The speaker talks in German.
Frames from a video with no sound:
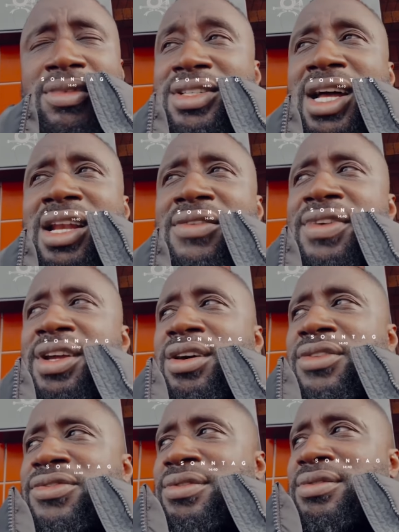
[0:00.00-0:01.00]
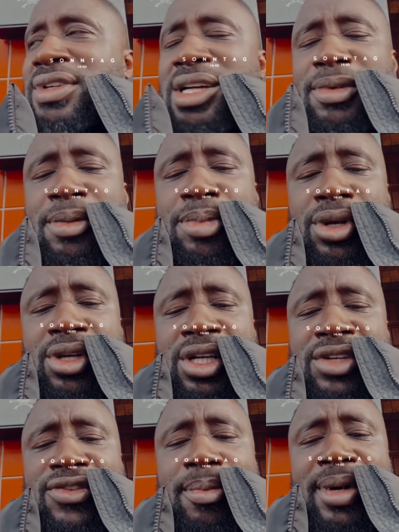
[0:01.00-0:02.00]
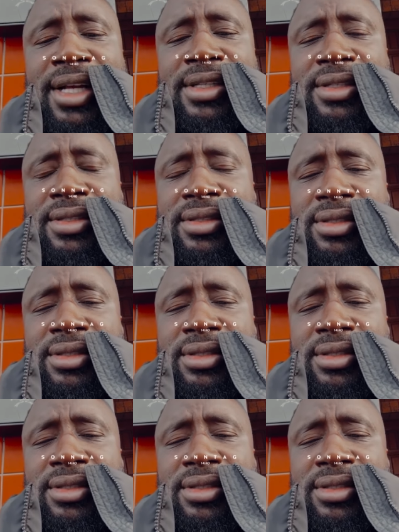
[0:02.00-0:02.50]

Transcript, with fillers: Mir sind alle Wege offen, aber ich habe die Brücken nicht verbrannt.